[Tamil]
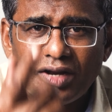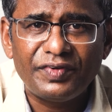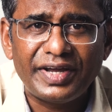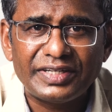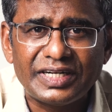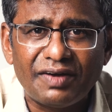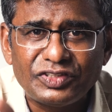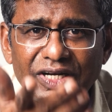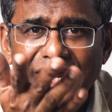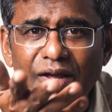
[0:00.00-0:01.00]
மாடிஃபிகேஷனுங்கிற
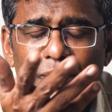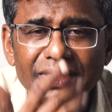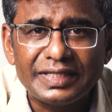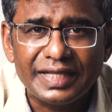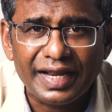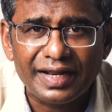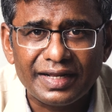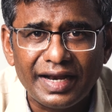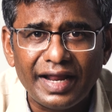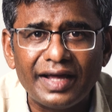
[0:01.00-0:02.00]
விஷயம் நிறைய பேருக்கு
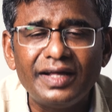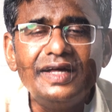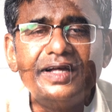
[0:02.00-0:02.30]
தெரியறது இல்லை